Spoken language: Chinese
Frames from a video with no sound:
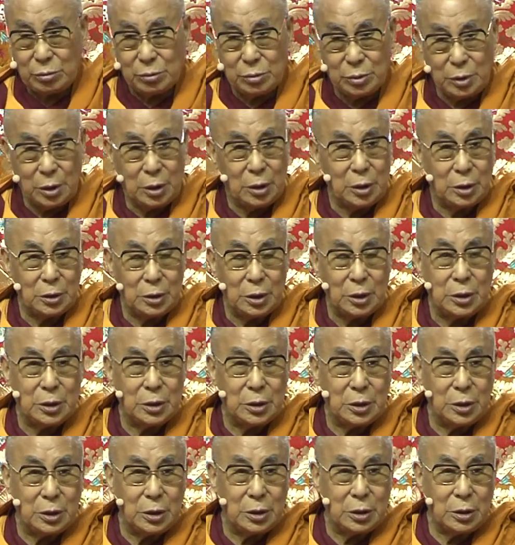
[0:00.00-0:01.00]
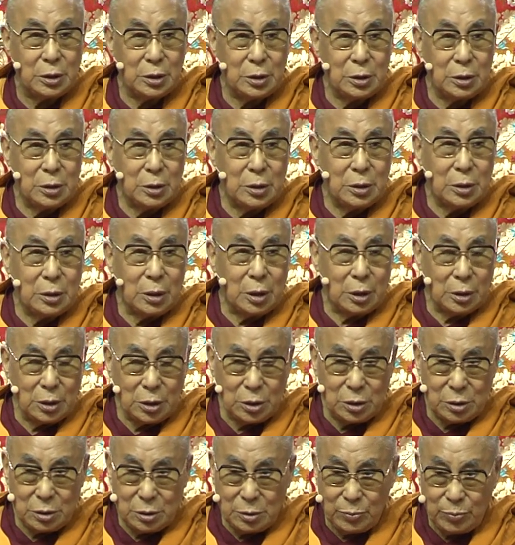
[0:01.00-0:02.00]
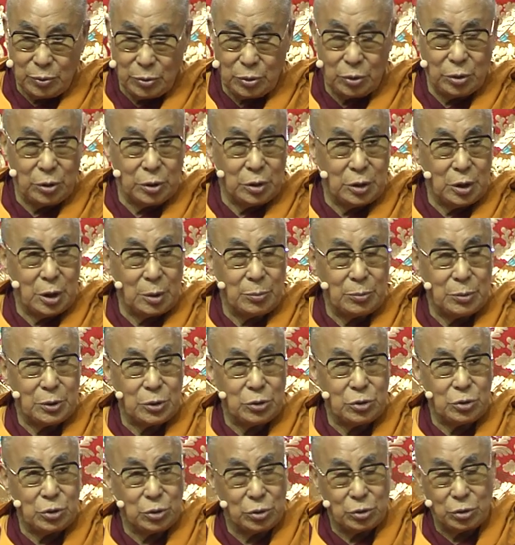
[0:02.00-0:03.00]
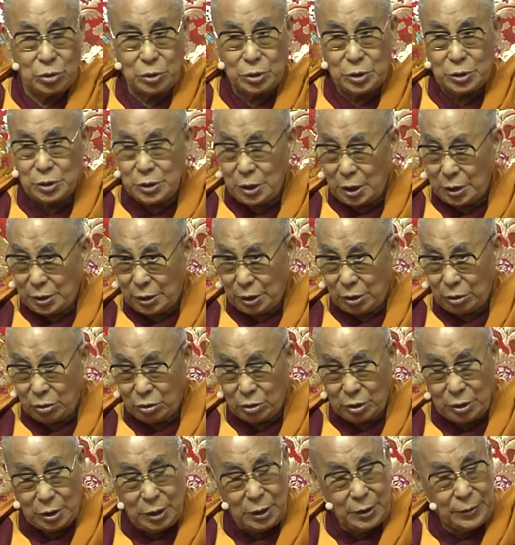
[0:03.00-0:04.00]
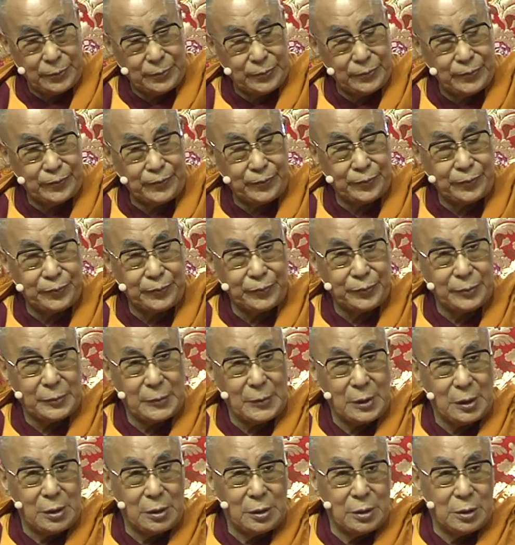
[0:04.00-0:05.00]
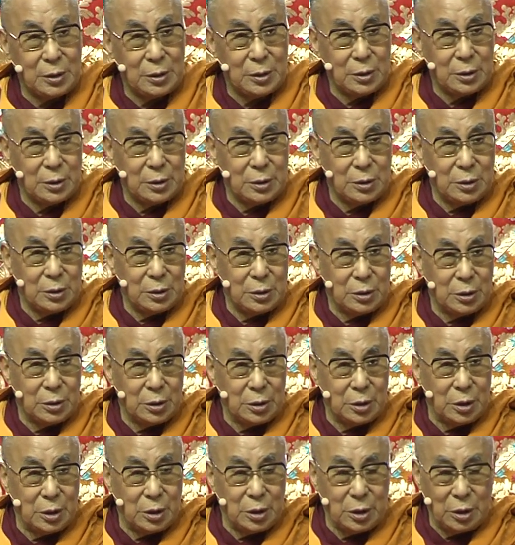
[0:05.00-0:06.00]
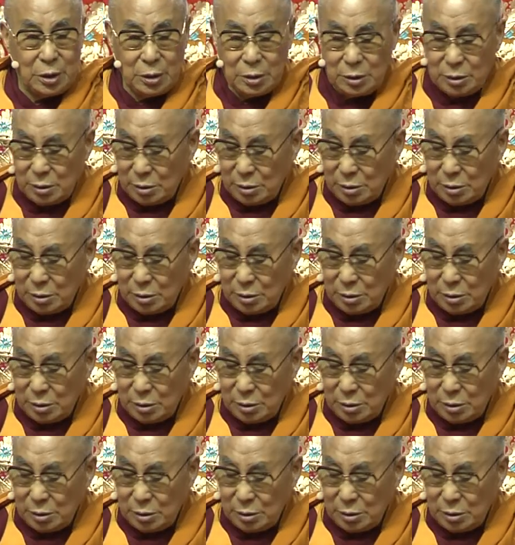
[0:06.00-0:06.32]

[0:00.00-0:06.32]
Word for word: 那仁波切的中心呢，是一个格鲁派的中心，总之是一个藏传佛教的中心。